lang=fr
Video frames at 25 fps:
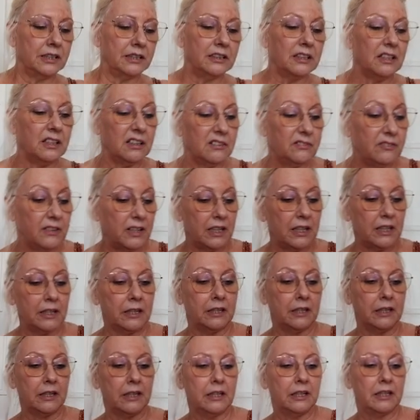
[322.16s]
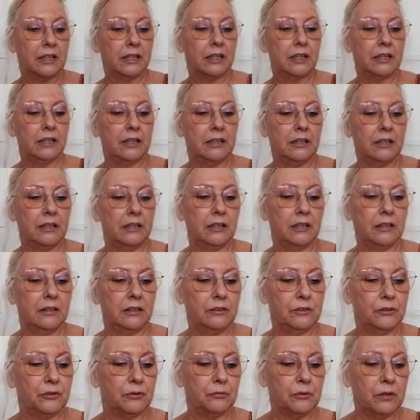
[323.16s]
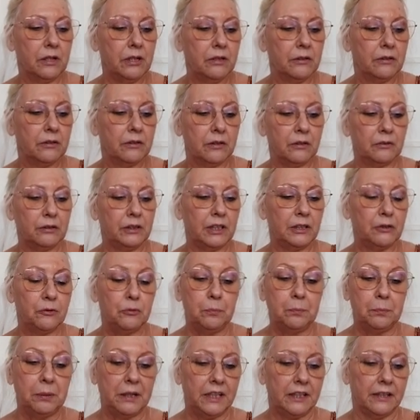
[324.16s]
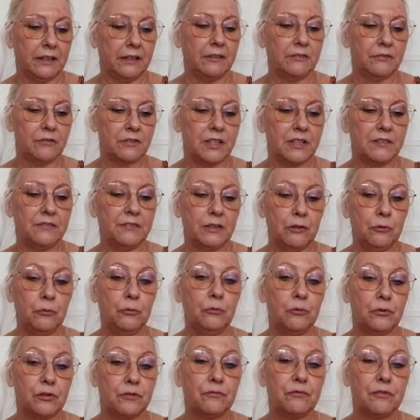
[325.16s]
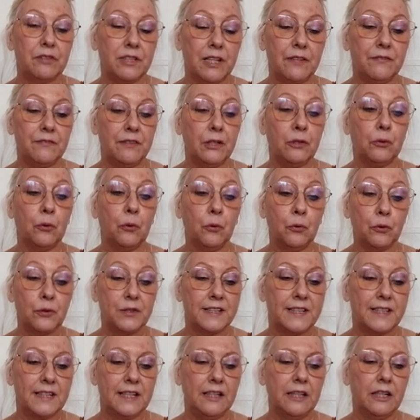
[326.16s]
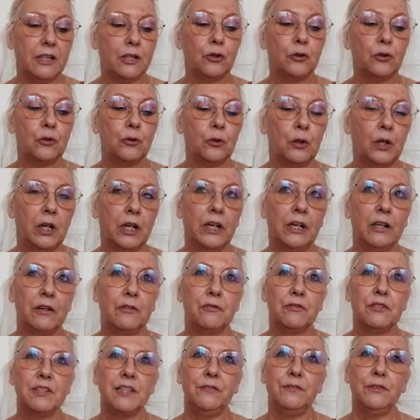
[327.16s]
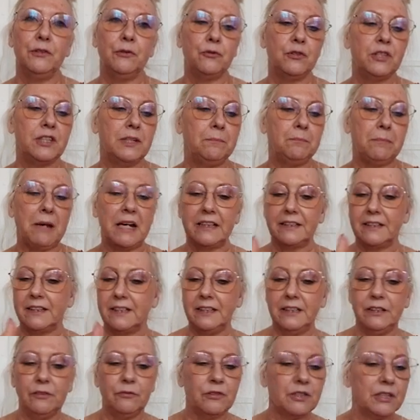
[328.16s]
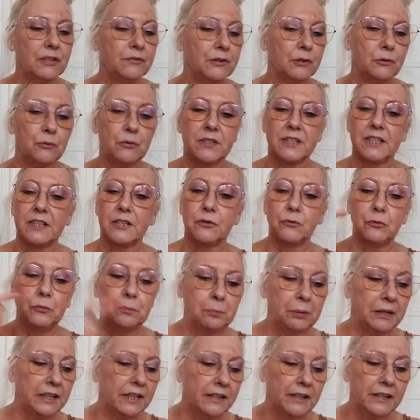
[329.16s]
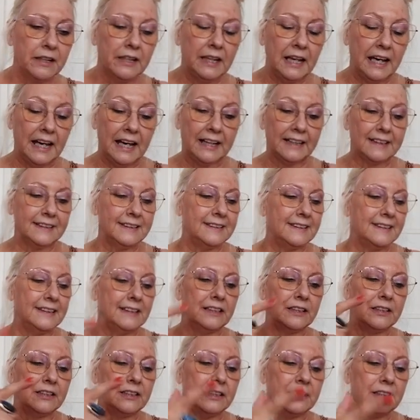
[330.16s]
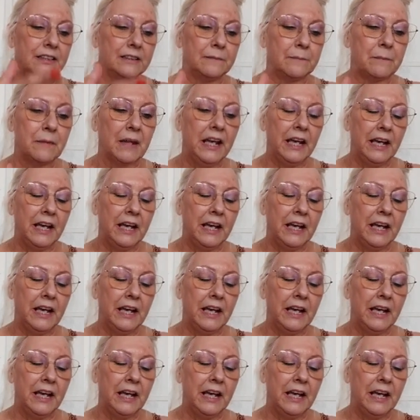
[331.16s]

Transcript: un travail. Tu vois, on a coupé. Hein. Vous avez eu, vous avez osé, vous avez osé partir, vous avez osé couper, arrêter un,